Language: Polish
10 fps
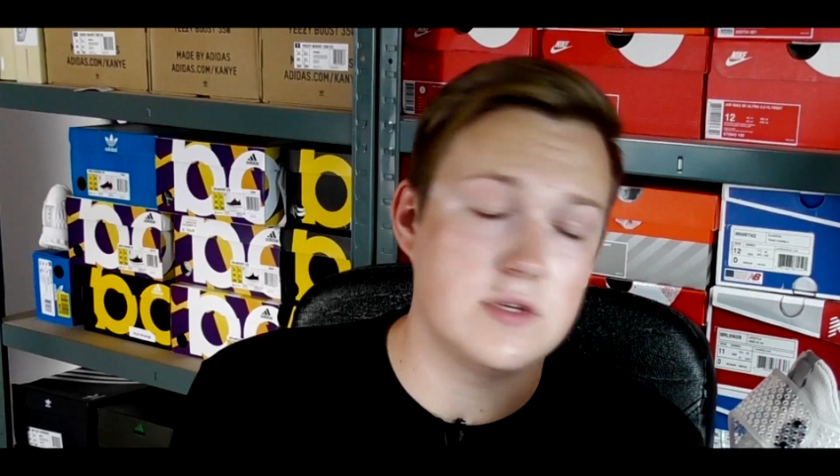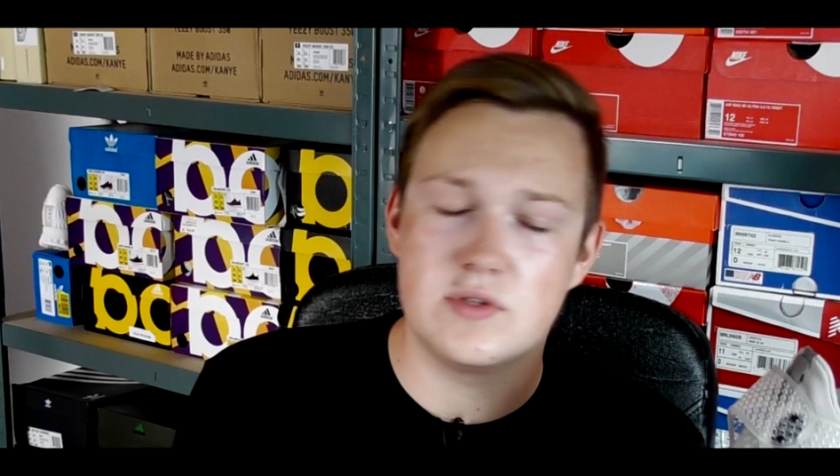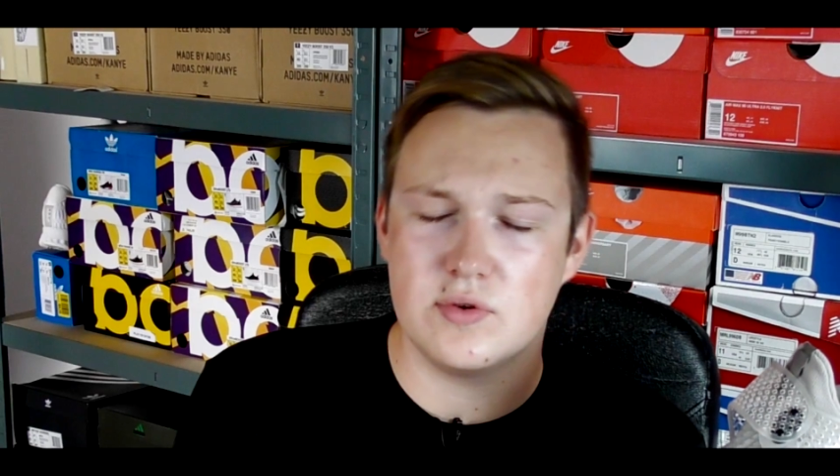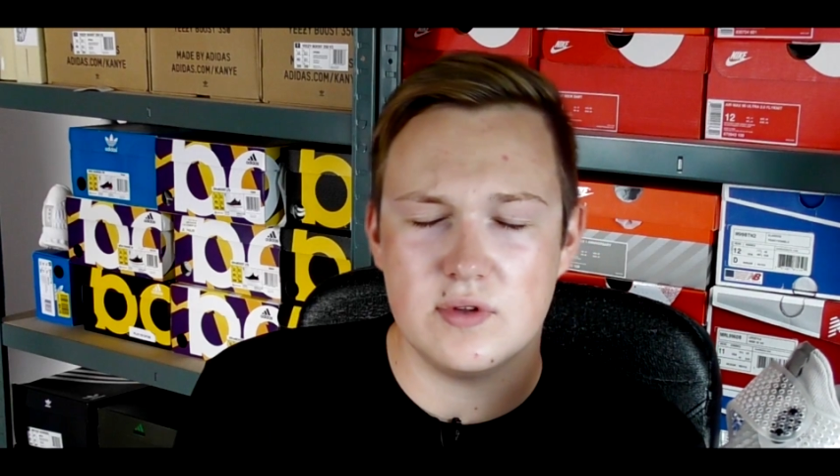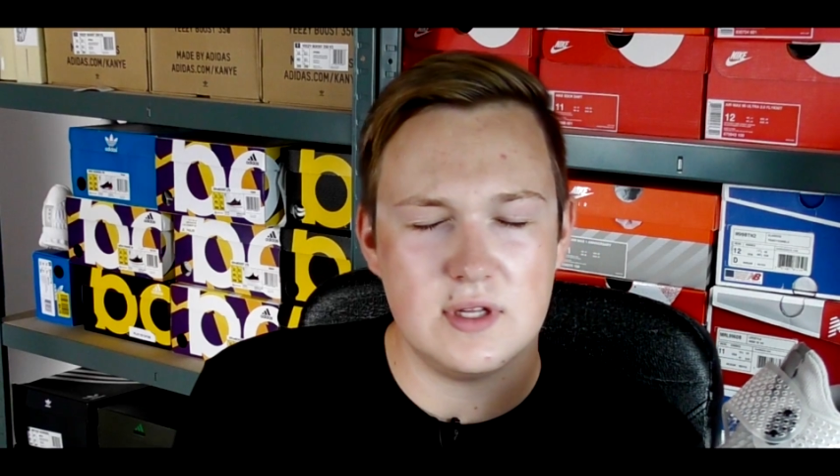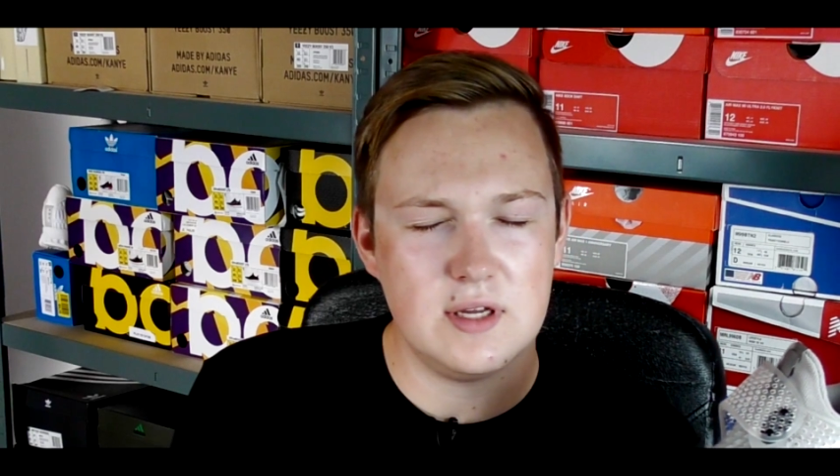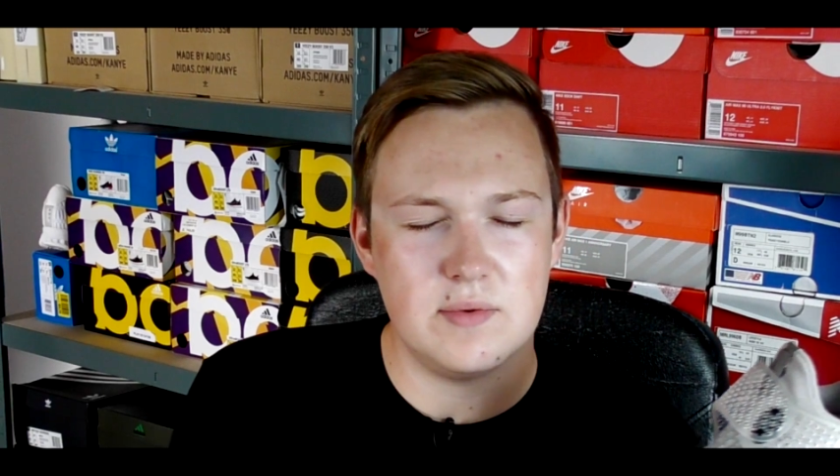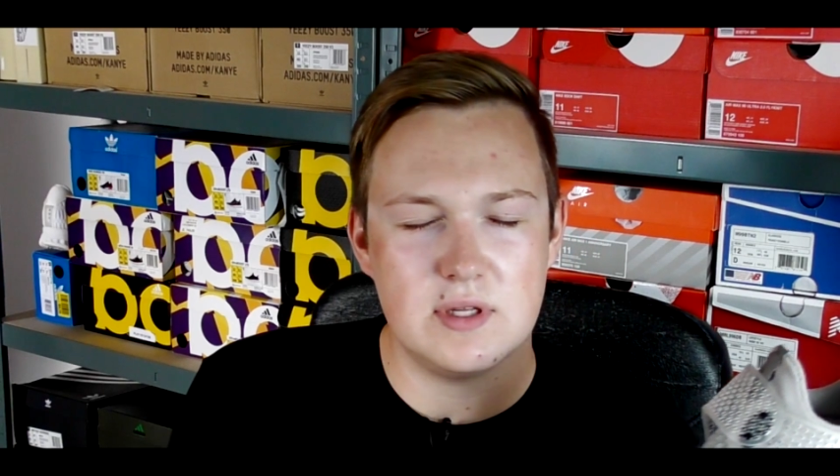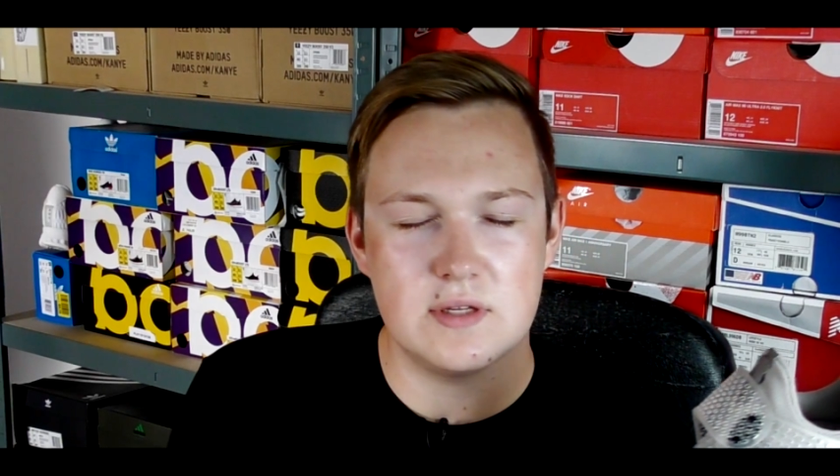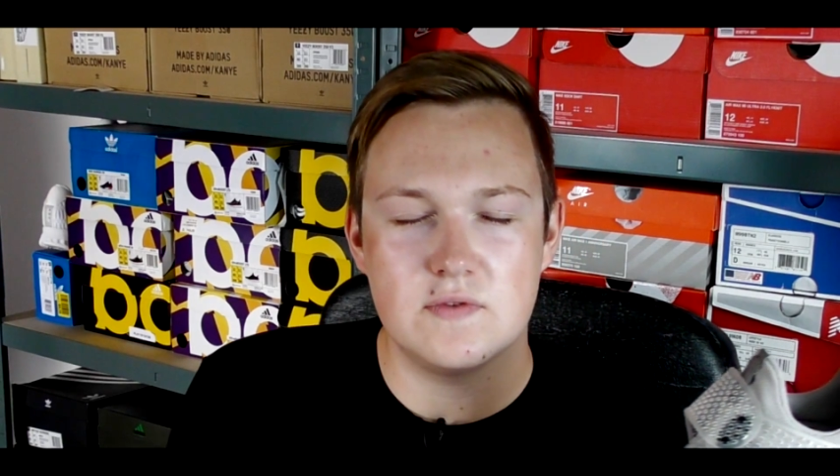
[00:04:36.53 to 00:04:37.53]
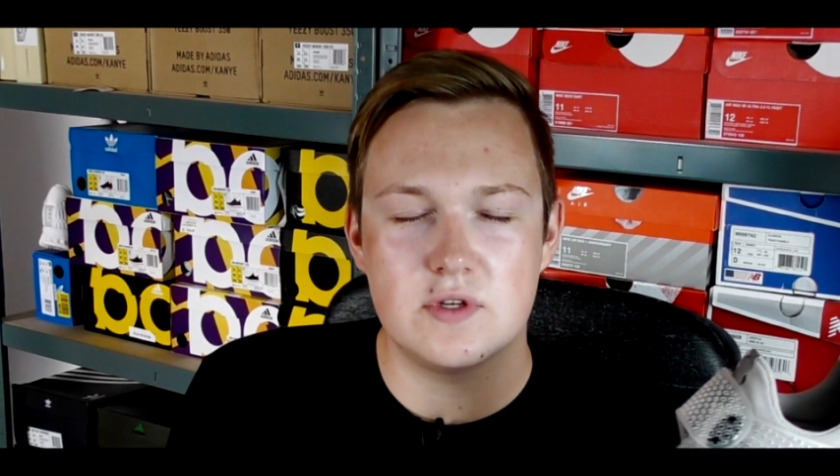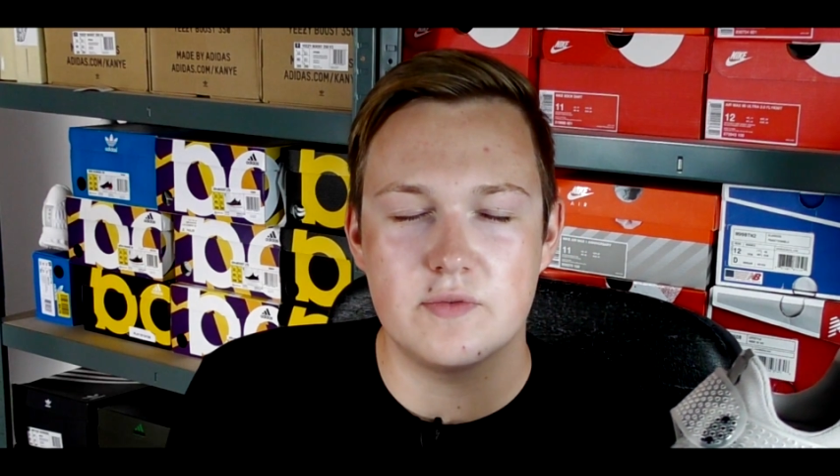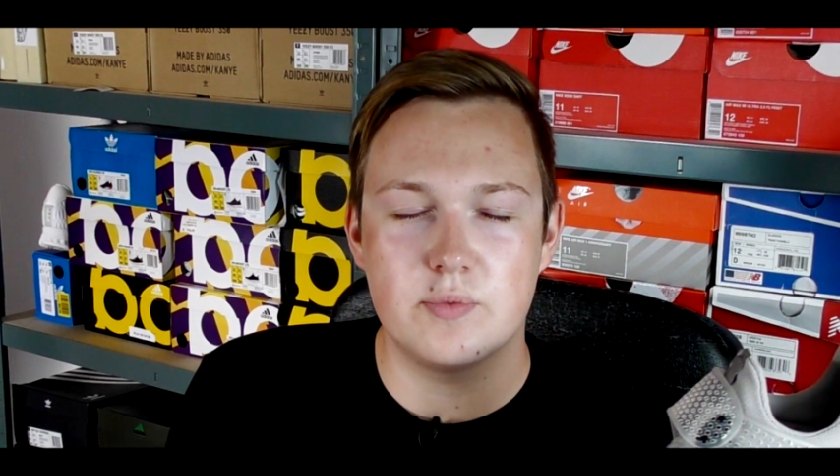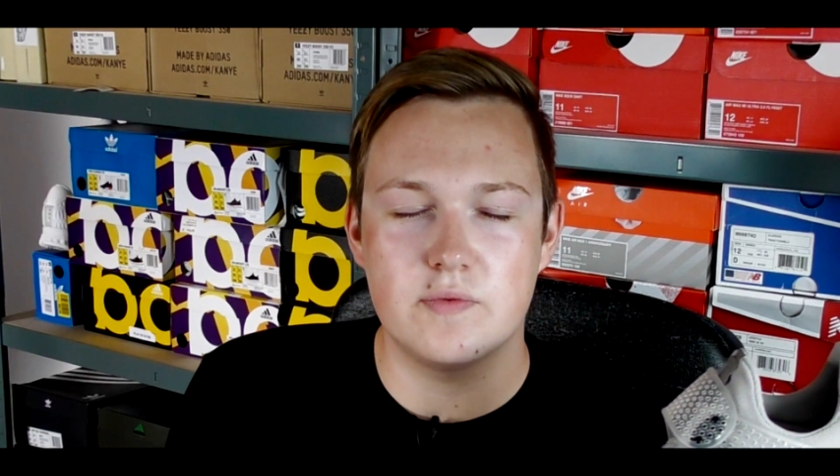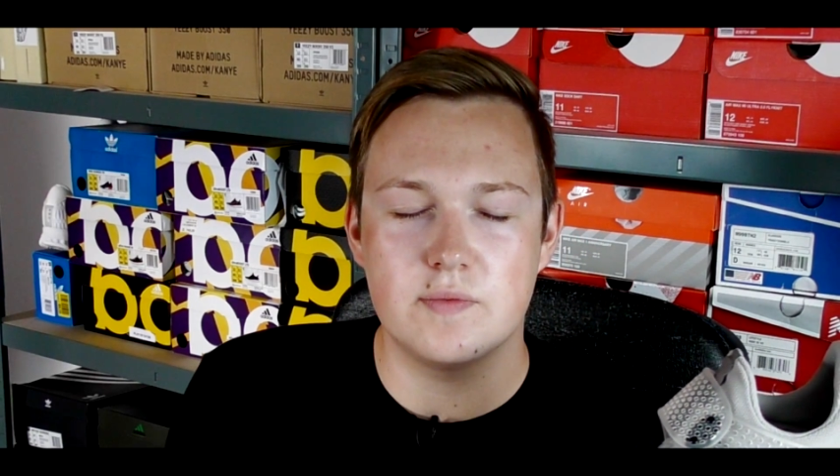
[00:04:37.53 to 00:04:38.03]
to jest trudne imię, nazwisko,